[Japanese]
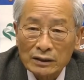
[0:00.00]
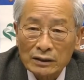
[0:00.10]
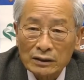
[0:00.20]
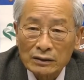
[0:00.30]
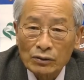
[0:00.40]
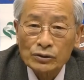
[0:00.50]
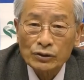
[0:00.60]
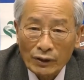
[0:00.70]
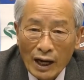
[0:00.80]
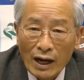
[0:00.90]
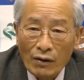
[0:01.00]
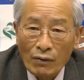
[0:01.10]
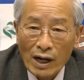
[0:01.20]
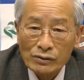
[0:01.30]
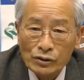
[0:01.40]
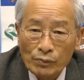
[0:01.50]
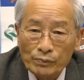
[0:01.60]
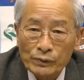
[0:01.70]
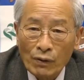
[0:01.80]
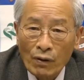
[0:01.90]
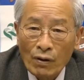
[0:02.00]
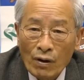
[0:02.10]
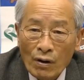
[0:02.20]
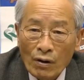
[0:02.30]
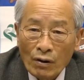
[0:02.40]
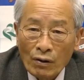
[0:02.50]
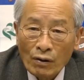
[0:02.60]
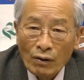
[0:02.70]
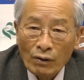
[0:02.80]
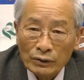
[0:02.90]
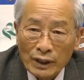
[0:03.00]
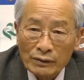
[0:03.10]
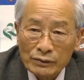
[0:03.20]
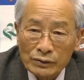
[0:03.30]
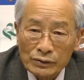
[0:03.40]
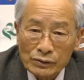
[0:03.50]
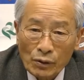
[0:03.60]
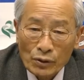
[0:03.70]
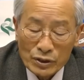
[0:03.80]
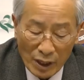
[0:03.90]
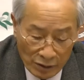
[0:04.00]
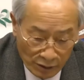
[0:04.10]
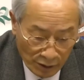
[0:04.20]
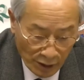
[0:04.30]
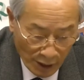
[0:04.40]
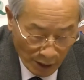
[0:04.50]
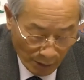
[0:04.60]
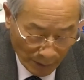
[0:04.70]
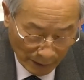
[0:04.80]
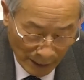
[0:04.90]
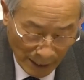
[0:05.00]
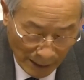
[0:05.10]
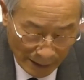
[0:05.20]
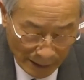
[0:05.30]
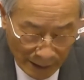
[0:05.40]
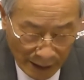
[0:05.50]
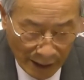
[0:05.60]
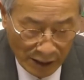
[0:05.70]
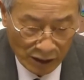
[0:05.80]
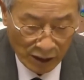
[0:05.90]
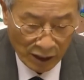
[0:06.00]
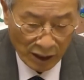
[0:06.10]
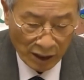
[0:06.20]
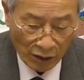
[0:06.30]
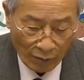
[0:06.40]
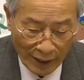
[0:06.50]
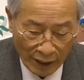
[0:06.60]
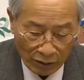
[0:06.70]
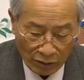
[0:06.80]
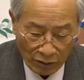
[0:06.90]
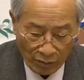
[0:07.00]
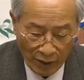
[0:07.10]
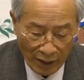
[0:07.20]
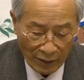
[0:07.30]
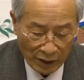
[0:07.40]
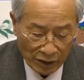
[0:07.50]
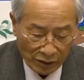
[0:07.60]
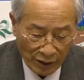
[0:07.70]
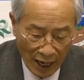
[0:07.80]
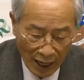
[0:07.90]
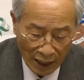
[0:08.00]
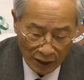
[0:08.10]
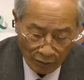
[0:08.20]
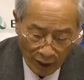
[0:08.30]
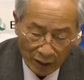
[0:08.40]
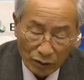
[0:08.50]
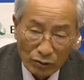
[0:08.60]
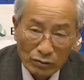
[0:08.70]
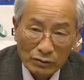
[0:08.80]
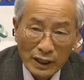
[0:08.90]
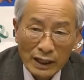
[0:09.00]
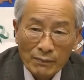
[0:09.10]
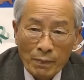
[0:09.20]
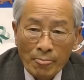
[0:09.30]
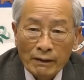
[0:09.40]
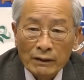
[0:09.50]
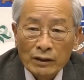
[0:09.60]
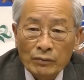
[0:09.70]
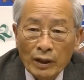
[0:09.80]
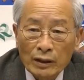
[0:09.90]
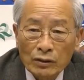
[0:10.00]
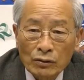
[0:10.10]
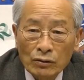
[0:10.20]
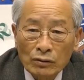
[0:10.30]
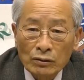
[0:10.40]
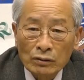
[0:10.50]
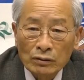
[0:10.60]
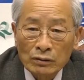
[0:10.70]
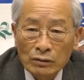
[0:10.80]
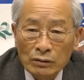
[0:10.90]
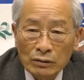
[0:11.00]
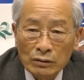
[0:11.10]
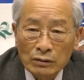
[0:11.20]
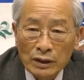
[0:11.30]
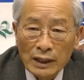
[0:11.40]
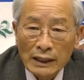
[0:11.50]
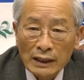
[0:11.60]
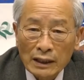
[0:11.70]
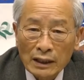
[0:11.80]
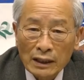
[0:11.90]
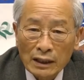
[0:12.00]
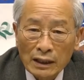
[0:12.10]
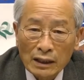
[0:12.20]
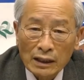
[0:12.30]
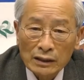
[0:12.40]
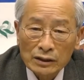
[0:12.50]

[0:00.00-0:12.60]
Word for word: 読書やワークショップを行う複合施設また屋根付き広場でのバーベキューやイベントを行いイベントが